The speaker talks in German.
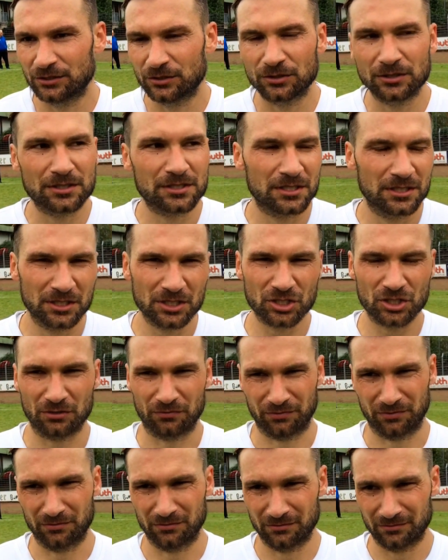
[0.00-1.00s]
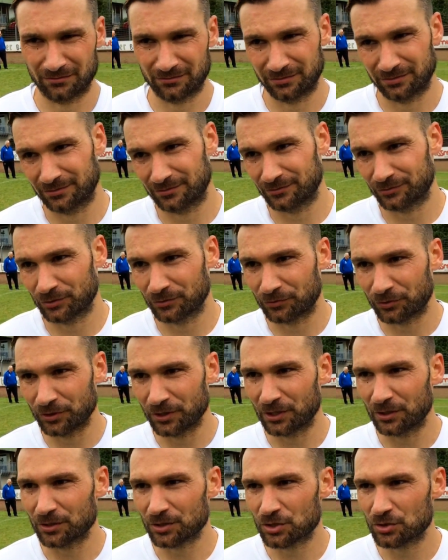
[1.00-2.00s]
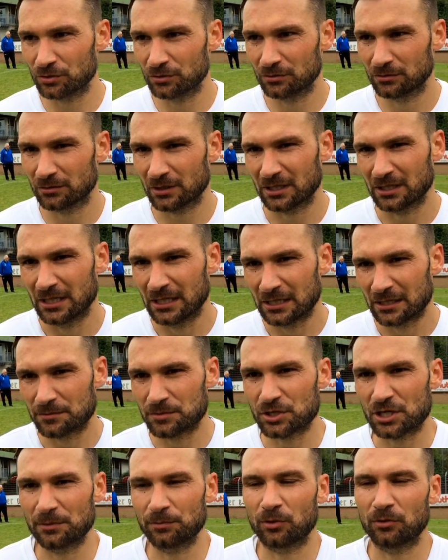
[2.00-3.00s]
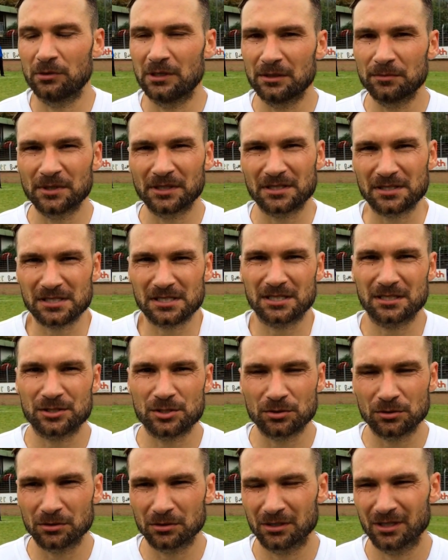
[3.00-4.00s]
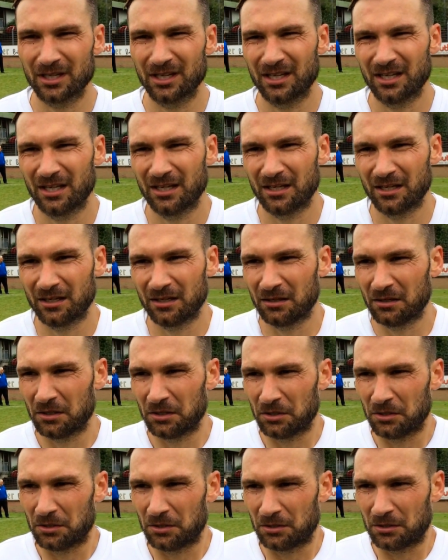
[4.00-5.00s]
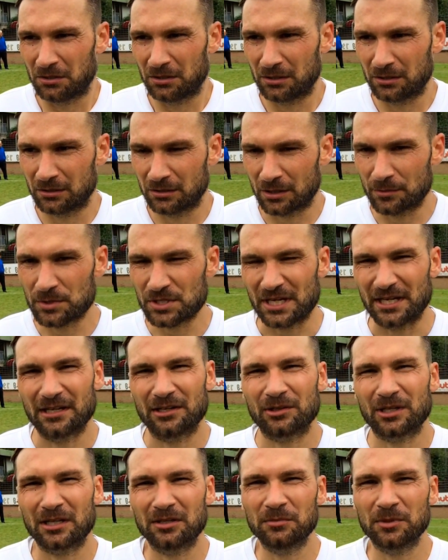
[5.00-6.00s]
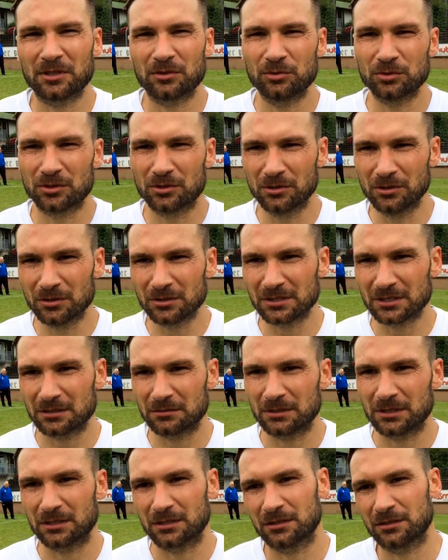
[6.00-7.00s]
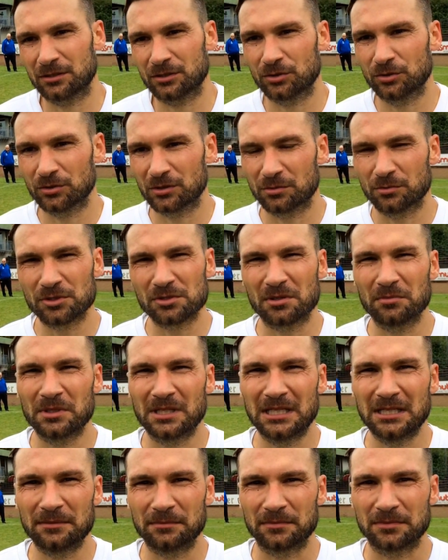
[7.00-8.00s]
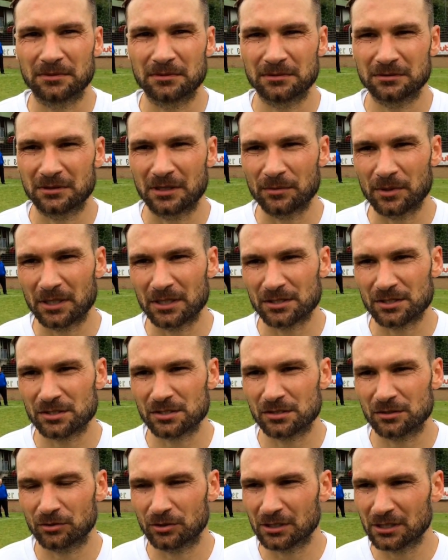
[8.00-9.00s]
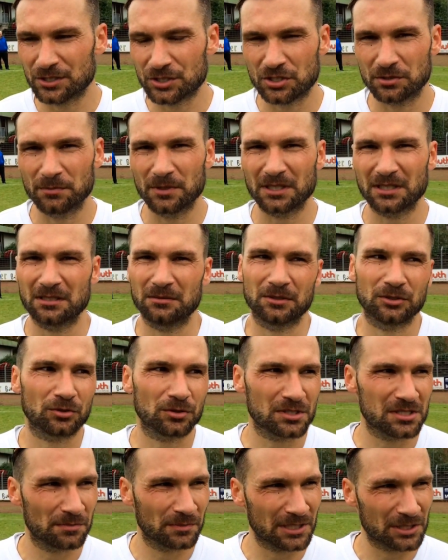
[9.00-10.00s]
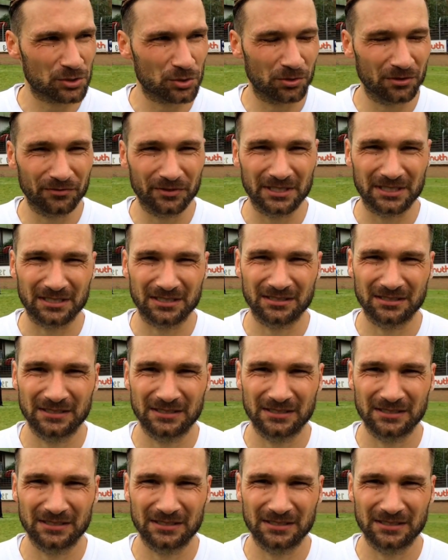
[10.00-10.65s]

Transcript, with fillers: Jo, das kenne ich ja von, von vorher auch schon. Für mich kein Problem mehr, das ist halt so haben mich ein oder andere Mal gut gelöst, aber gut, muss man mit leben. Haben wir ganz ordentlich gemacht, aber trotzdem hat das so gefehlt.